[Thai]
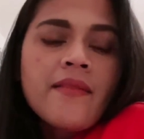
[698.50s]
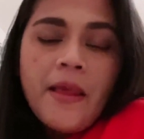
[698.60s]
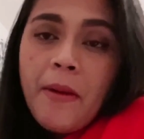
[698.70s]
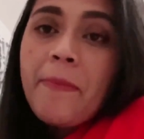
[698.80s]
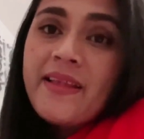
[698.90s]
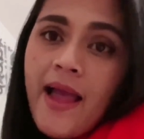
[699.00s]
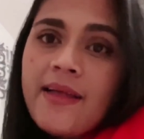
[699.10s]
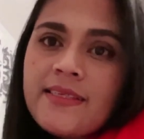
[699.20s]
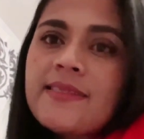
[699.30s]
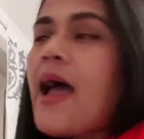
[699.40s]
แต่มันเป็นค่า
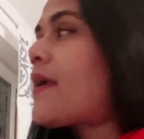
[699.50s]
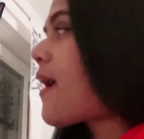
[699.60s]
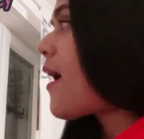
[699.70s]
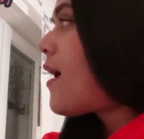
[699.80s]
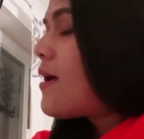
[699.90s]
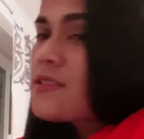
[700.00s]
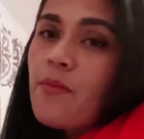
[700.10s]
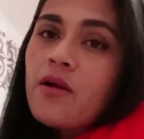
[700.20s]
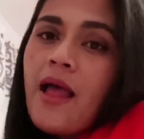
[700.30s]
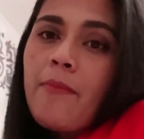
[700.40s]
ใช้จ่ายไงเฉ
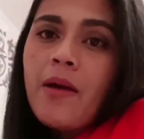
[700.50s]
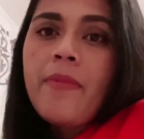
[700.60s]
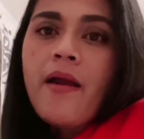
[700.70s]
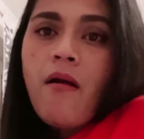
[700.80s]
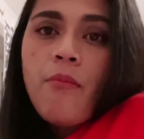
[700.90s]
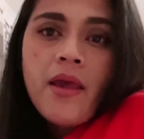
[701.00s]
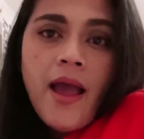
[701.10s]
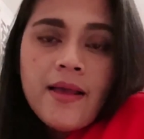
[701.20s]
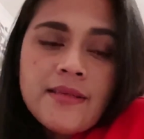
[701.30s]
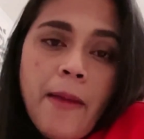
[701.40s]
พาะทำระเบียงก็มี
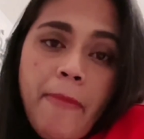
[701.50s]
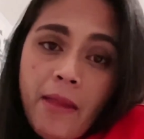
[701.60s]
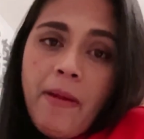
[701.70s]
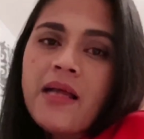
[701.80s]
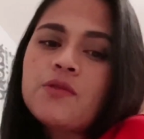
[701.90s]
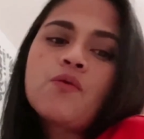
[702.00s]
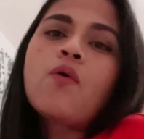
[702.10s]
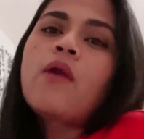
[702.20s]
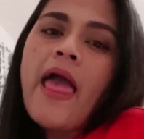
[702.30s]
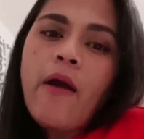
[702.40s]
ค่าใช้จ่าย 8,000ยูโร
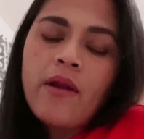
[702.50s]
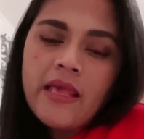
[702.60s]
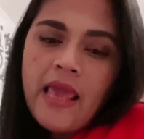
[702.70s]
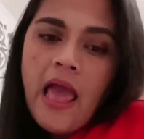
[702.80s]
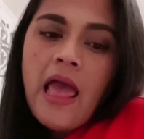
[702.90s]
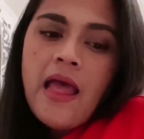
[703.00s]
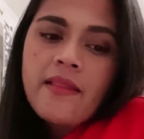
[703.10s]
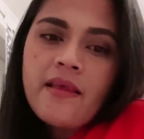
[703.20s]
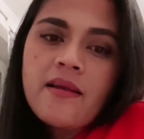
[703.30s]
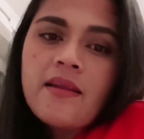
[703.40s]
แล้วอะไรเงี้ย
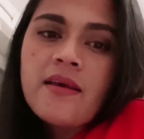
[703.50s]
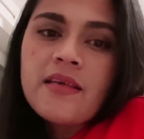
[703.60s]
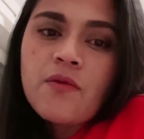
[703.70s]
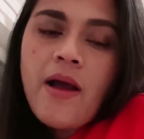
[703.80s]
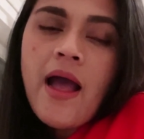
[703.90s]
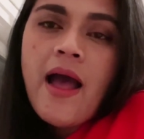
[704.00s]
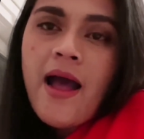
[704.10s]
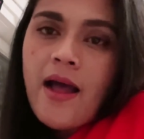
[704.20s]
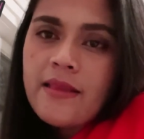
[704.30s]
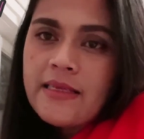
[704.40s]
นั้นก็เลยคิดว่า
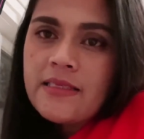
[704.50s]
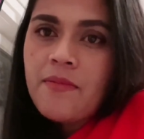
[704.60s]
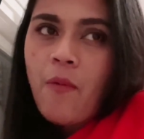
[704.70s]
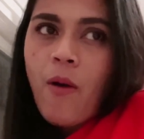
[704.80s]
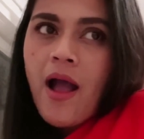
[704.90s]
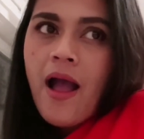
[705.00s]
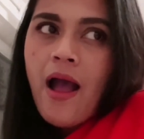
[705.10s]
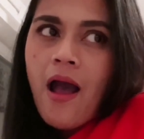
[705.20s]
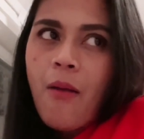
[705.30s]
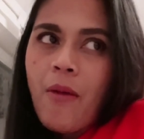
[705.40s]
อันไหนที่แบบว่า
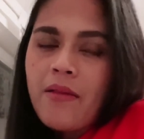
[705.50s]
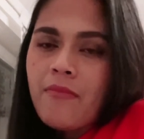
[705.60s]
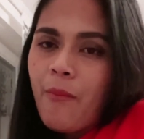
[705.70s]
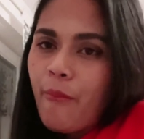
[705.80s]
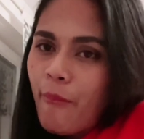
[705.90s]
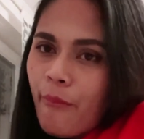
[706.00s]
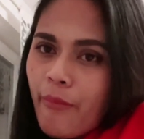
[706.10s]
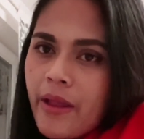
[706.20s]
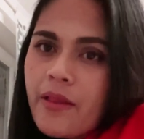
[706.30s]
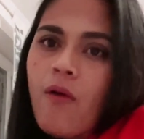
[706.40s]
มันแบบ
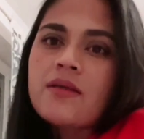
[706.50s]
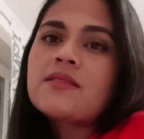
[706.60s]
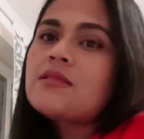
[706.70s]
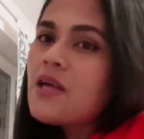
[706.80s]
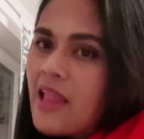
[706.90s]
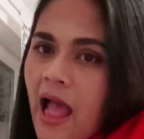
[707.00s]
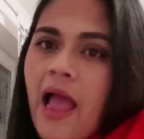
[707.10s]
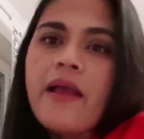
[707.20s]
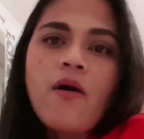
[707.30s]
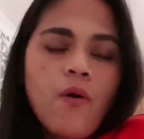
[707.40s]
ไม่ต้องซื้อก็ได้
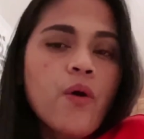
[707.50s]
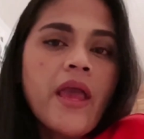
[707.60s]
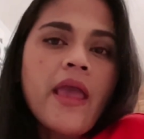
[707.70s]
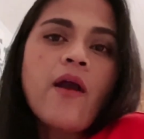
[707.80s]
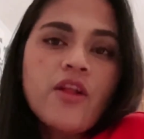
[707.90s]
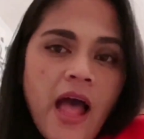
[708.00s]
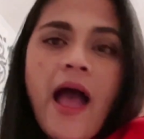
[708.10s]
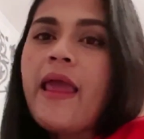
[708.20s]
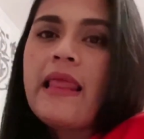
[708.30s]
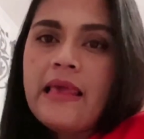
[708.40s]
ก็โอเค ก็ได้
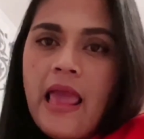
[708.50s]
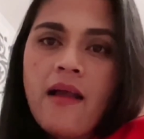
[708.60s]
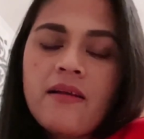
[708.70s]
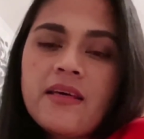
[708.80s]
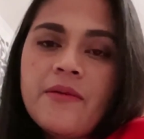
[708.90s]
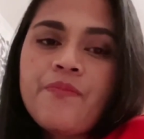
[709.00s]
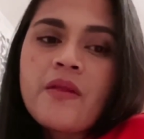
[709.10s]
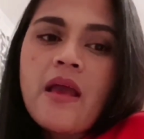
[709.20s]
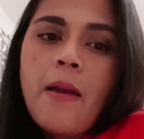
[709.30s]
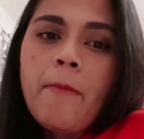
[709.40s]
อะไรเงี้ย ก็เลย
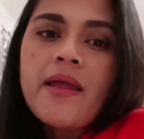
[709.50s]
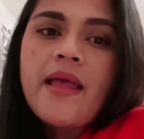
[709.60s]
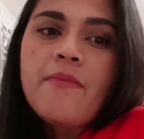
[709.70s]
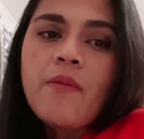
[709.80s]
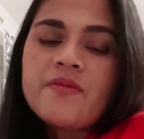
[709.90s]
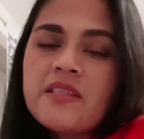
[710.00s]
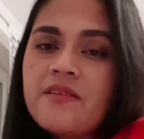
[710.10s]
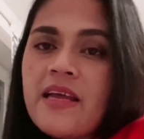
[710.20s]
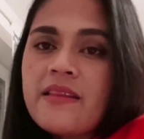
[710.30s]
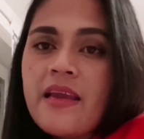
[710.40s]
ไม่ได้แบบซี
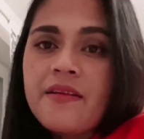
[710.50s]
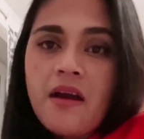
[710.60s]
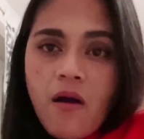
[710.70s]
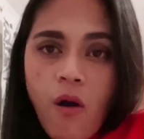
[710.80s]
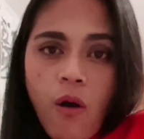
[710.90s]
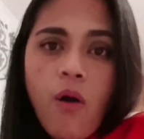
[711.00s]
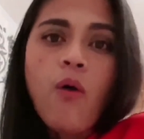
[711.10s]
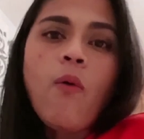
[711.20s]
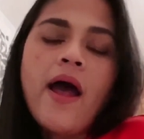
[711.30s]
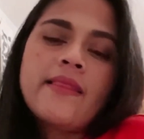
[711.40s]
เรียสในเรื่องของข
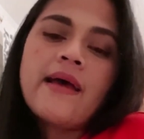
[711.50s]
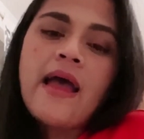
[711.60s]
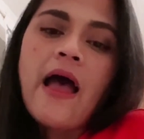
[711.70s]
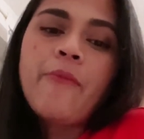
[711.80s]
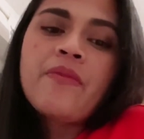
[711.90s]
องขวัญนนะคะ